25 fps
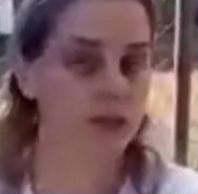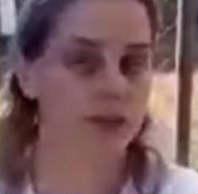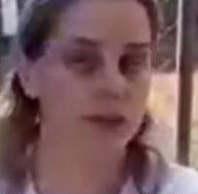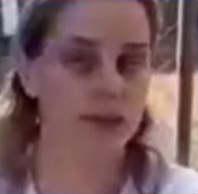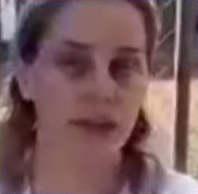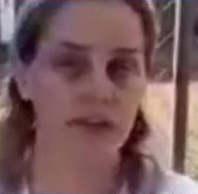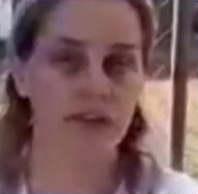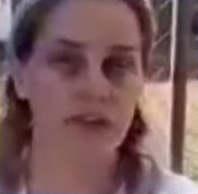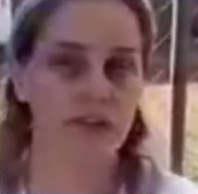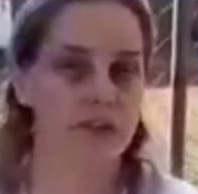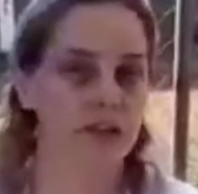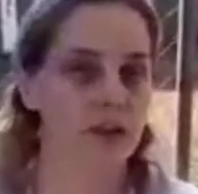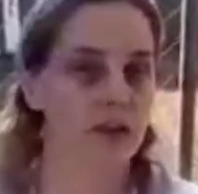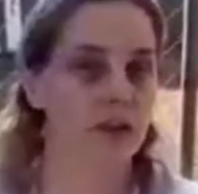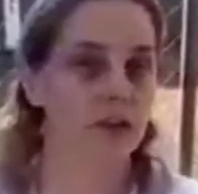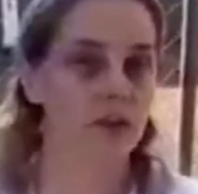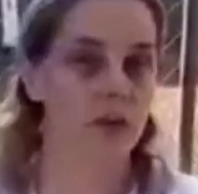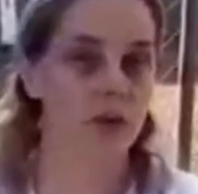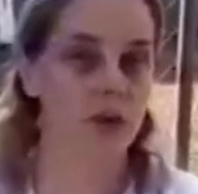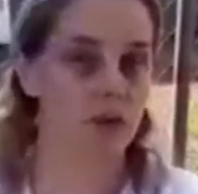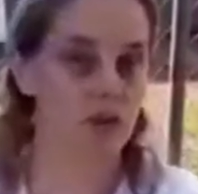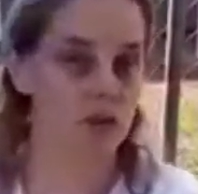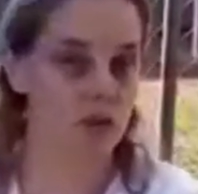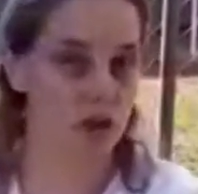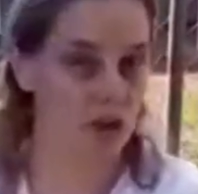testando
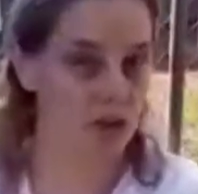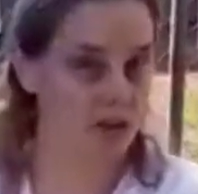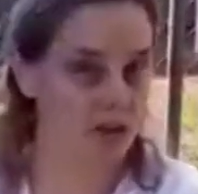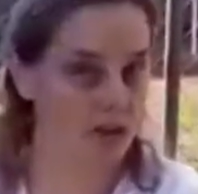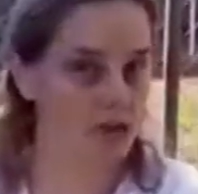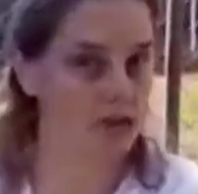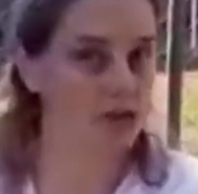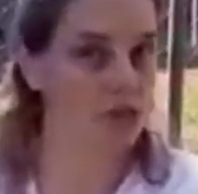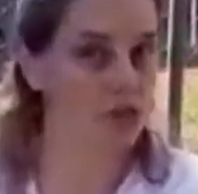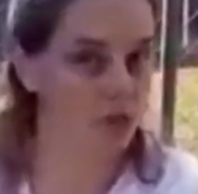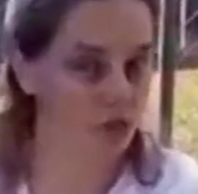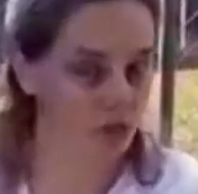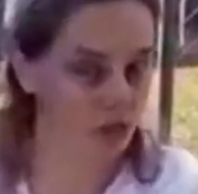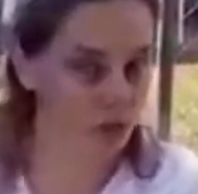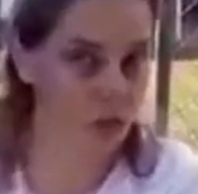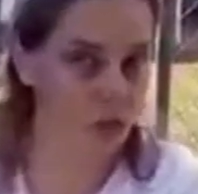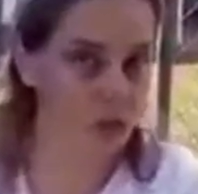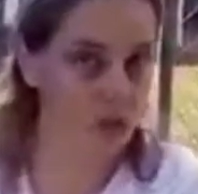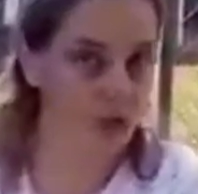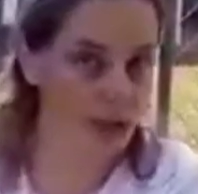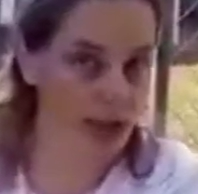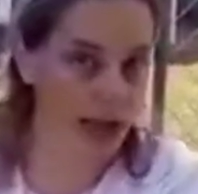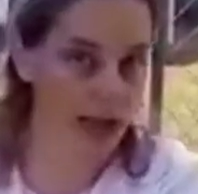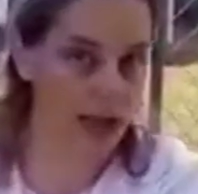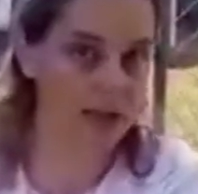as nossas
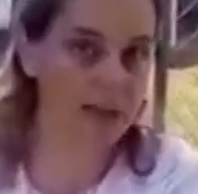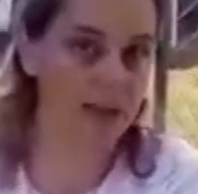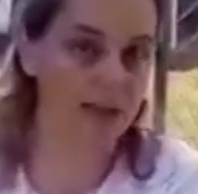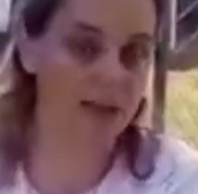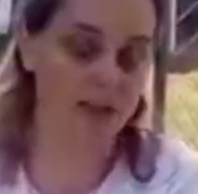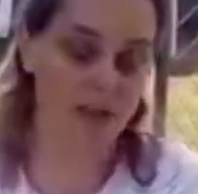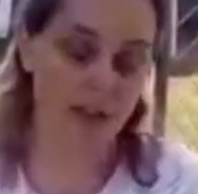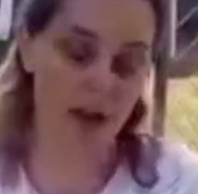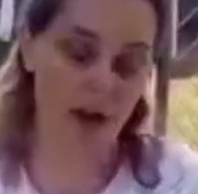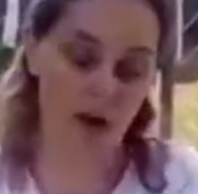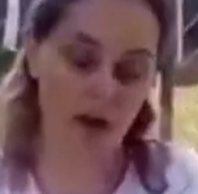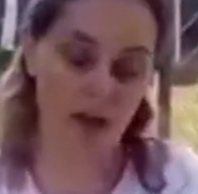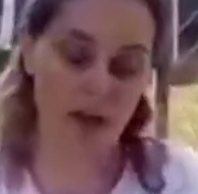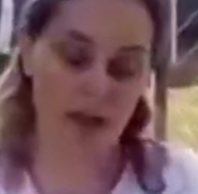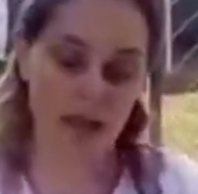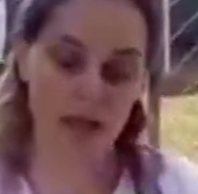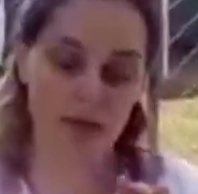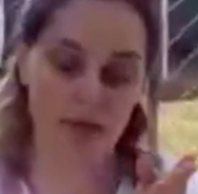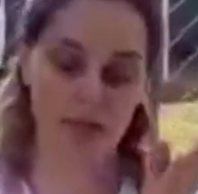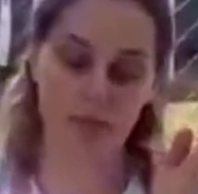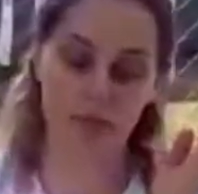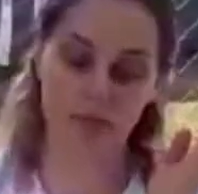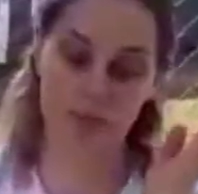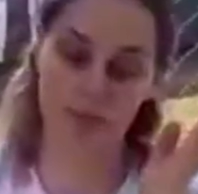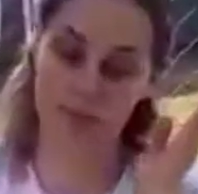dificuldades na hora
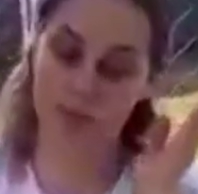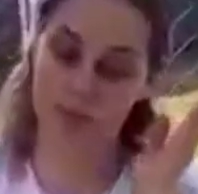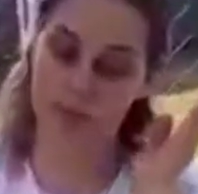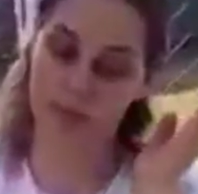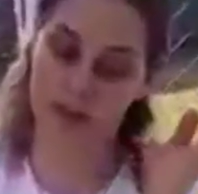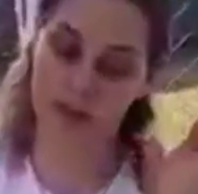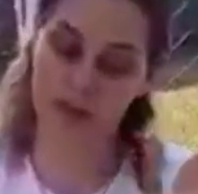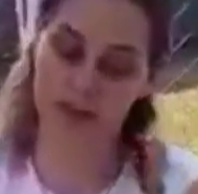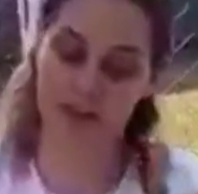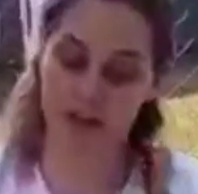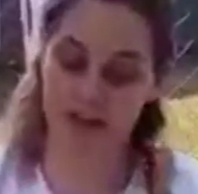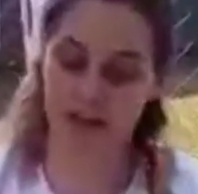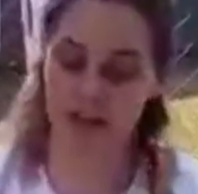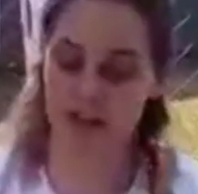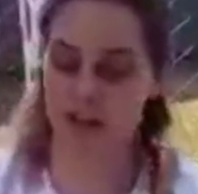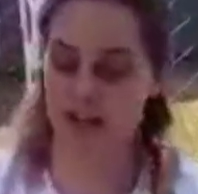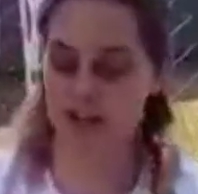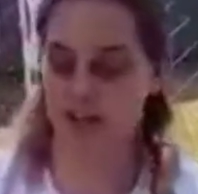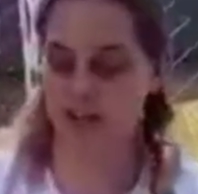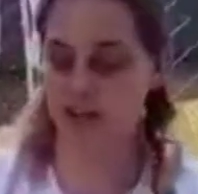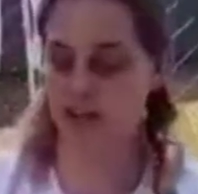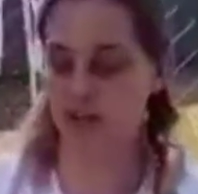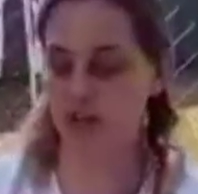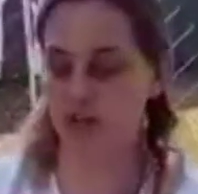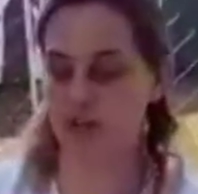de, de fazer
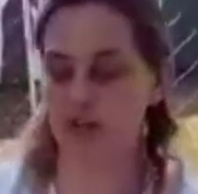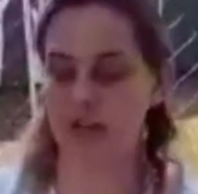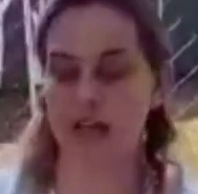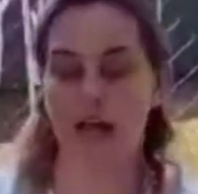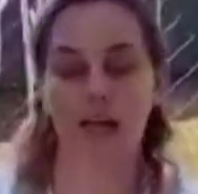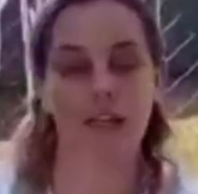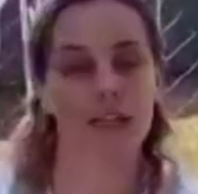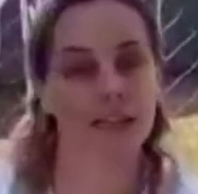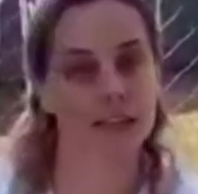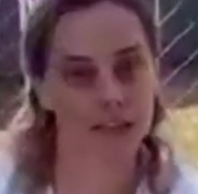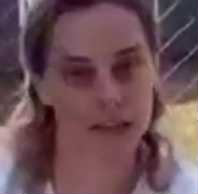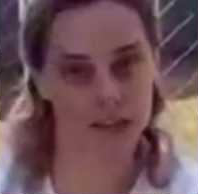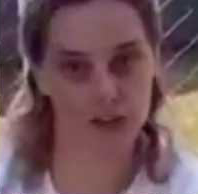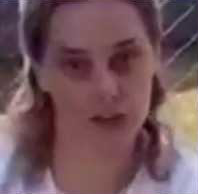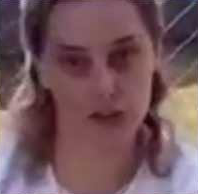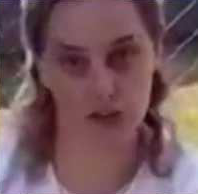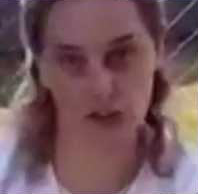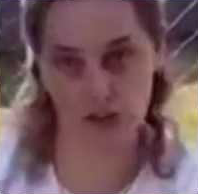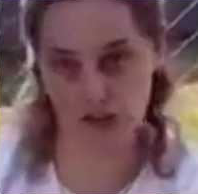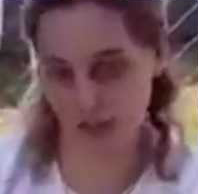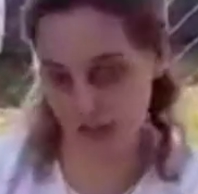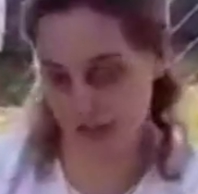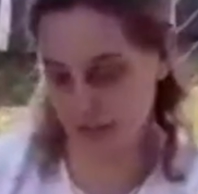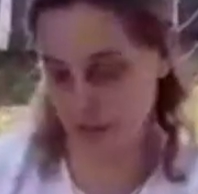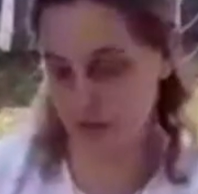essa atividade que a tia já
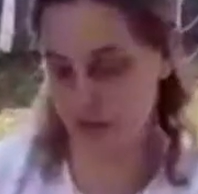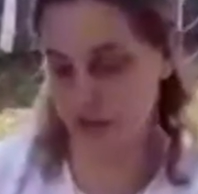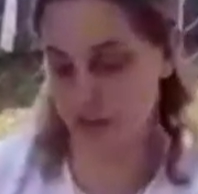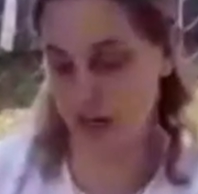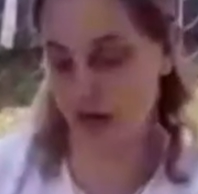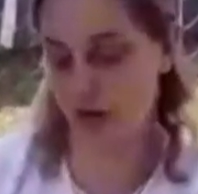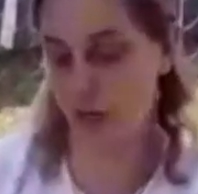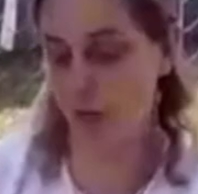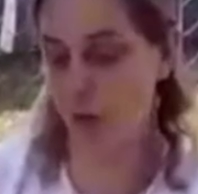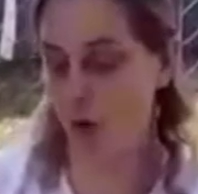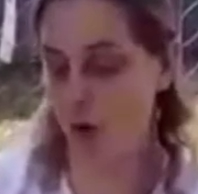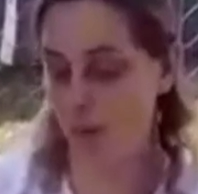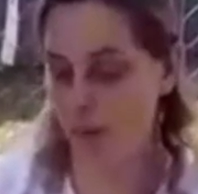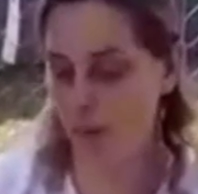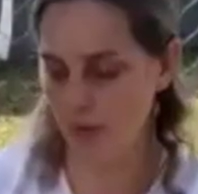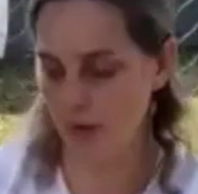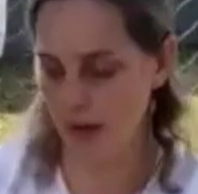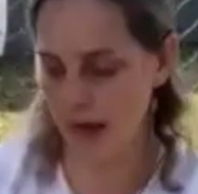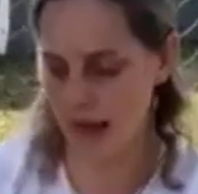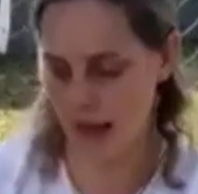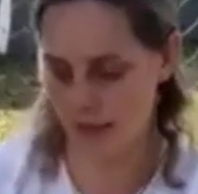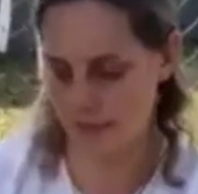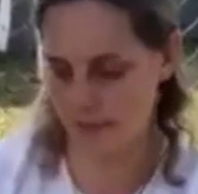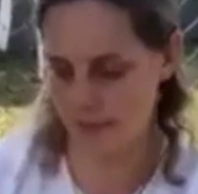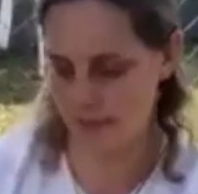vai mostrar como
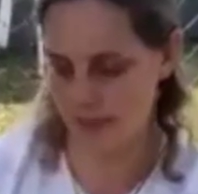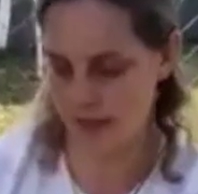é.